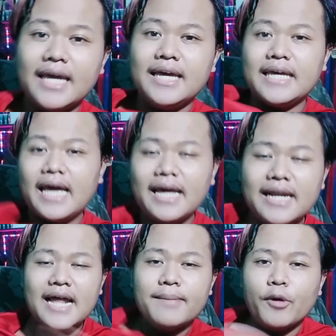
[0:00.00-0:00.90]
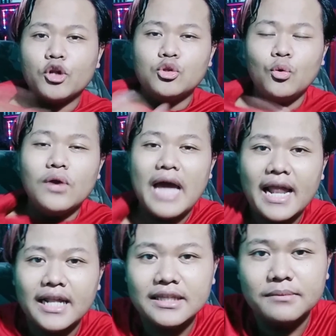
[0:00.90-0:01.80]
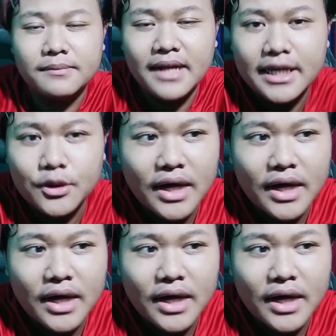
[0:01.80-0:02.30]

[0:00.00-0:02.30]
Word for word: nih ya dari Portugal teman-teman ya